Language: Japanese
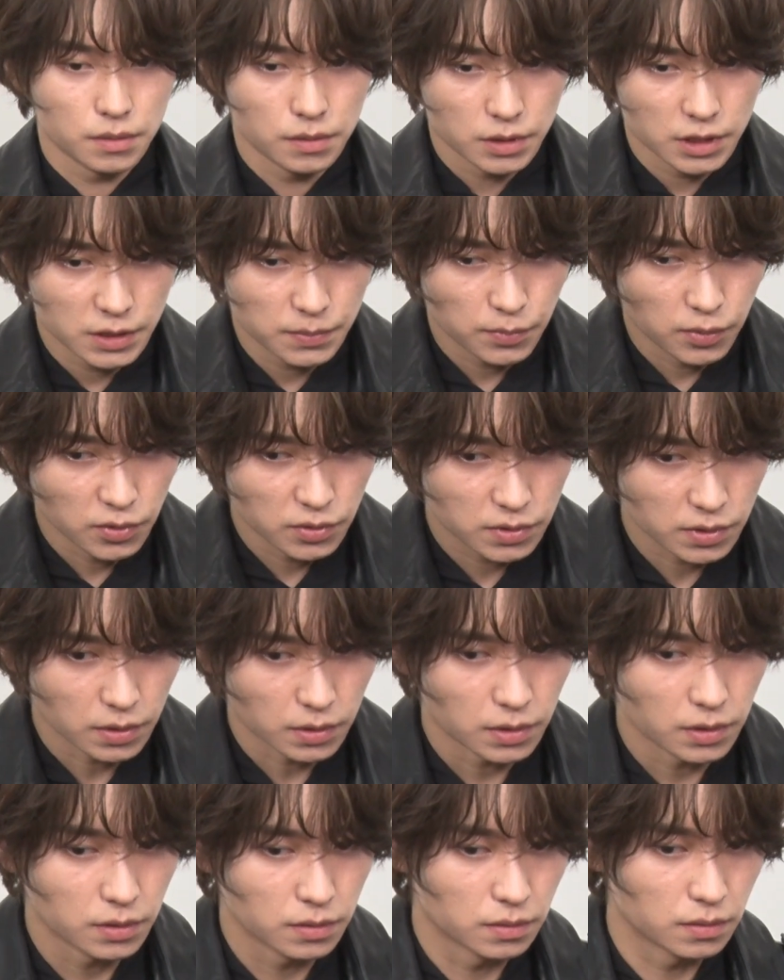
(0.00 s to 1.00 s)
スポーツ
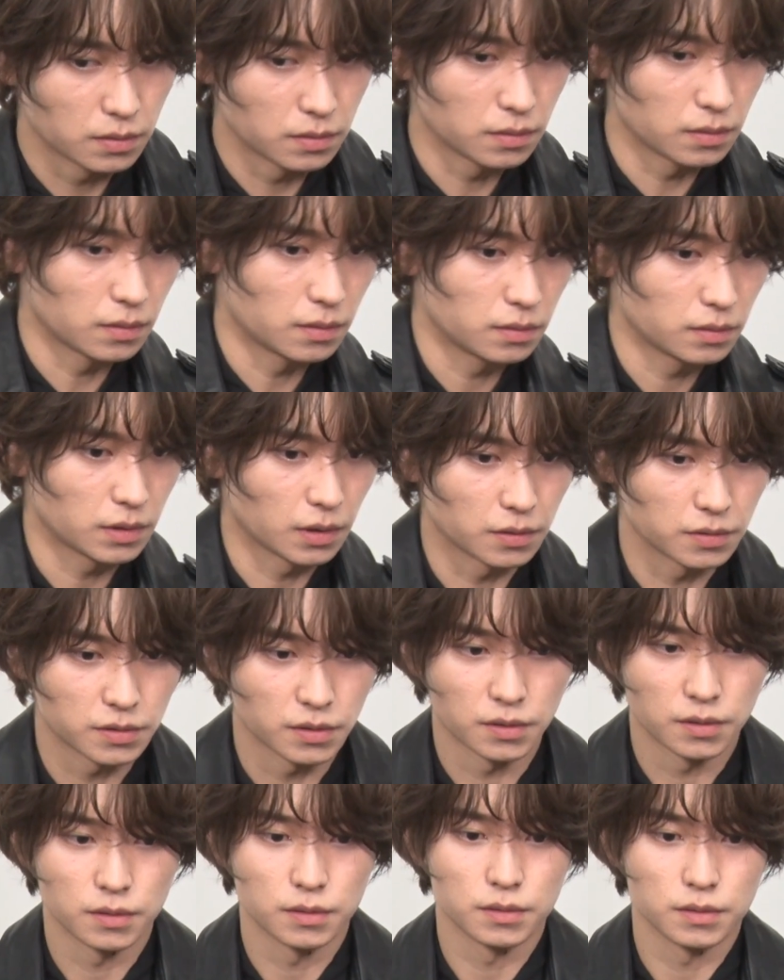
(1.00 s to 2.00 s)
はたくさ
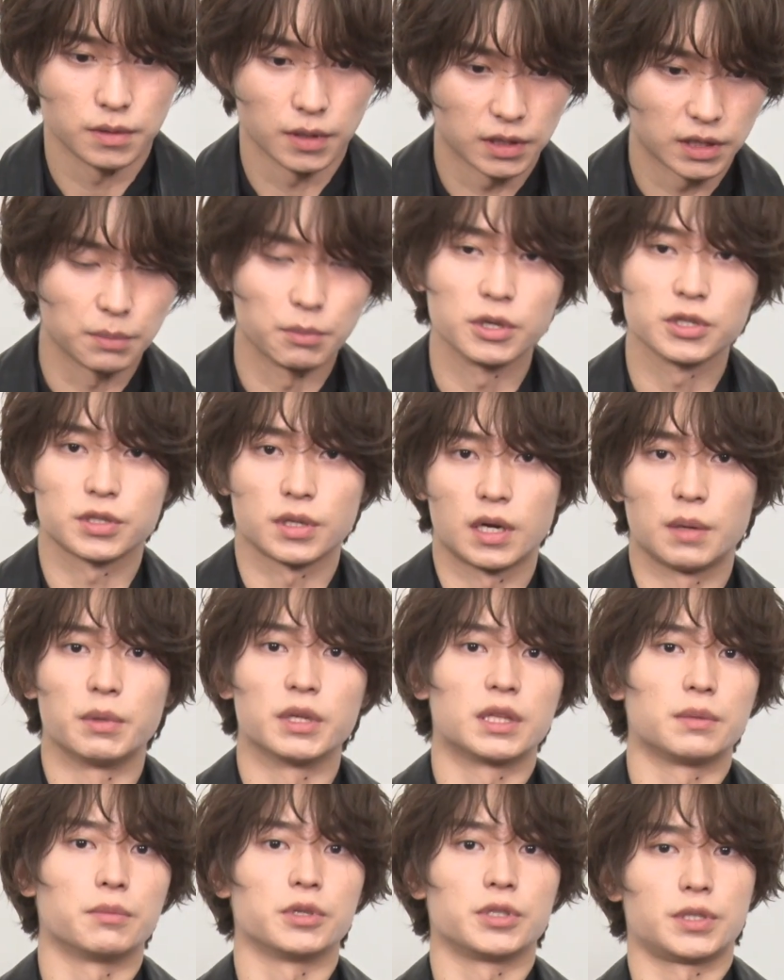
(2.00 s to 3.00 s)
んやってましたハマっ
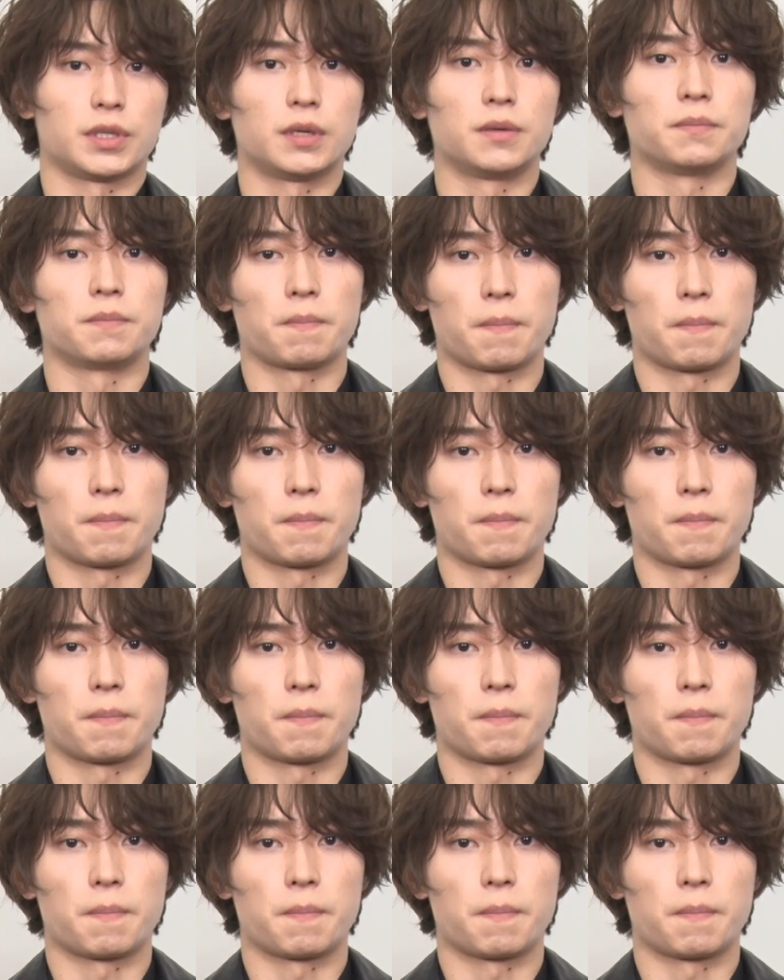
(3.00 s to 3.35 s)
てました